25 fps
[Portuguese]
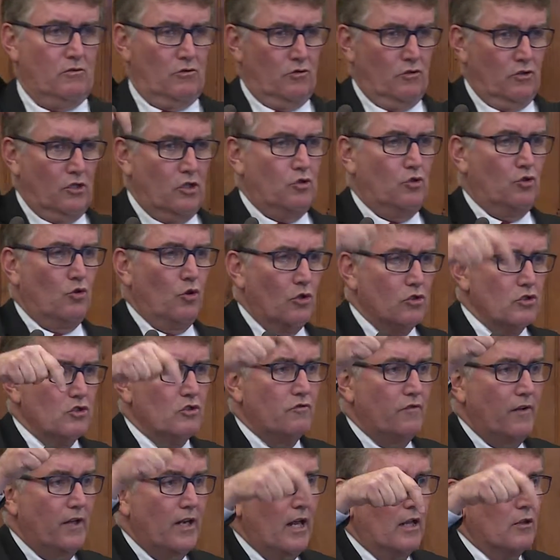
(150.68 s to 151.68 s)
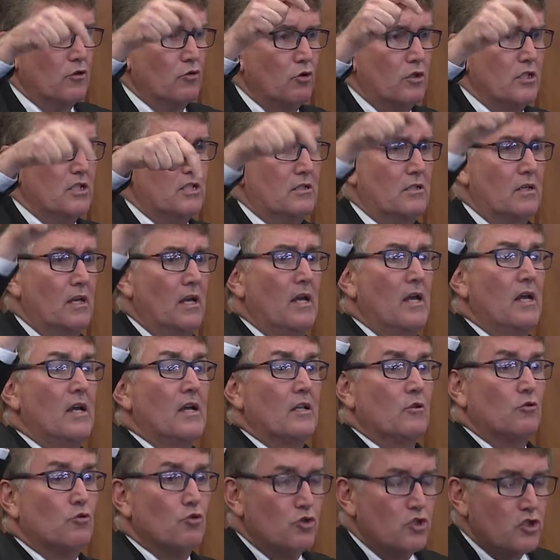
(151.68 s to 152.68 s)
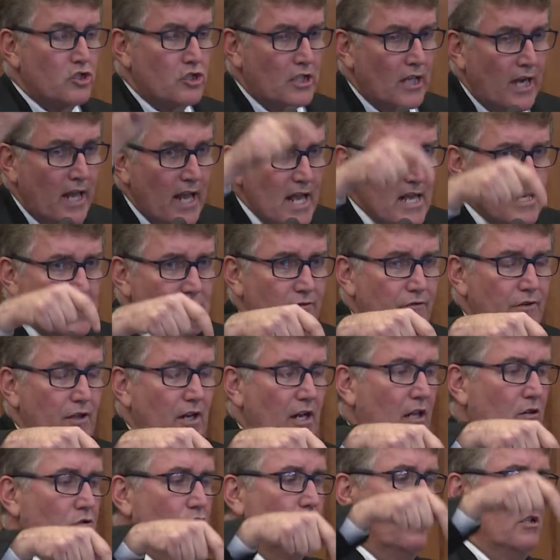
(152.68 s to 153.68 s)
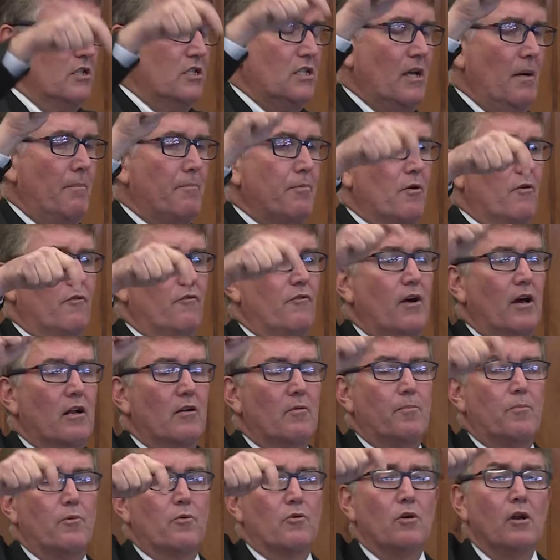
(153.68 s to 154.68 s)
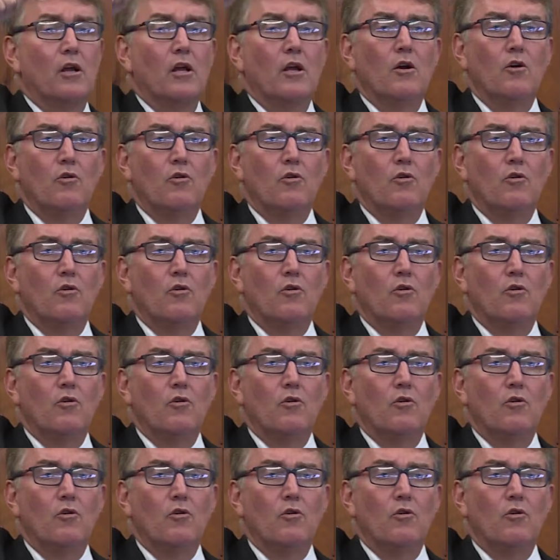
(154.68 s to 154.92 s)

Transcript: de todos os vereadores, dos 13 vereadores que aprovaram por